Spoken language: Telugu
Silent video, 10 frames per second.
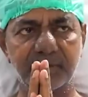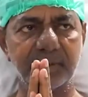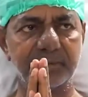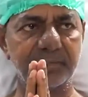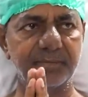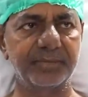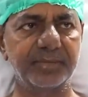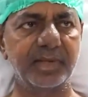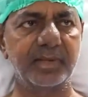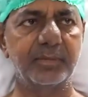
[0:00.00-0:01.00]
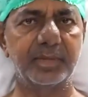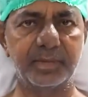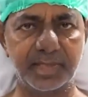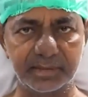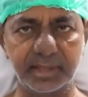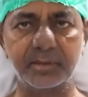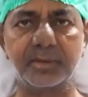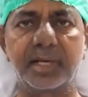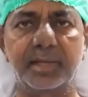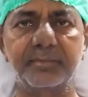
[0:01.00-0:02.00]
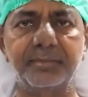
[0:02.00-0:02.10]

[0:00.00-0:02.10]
ఉన్నా మీరందరూ కూడా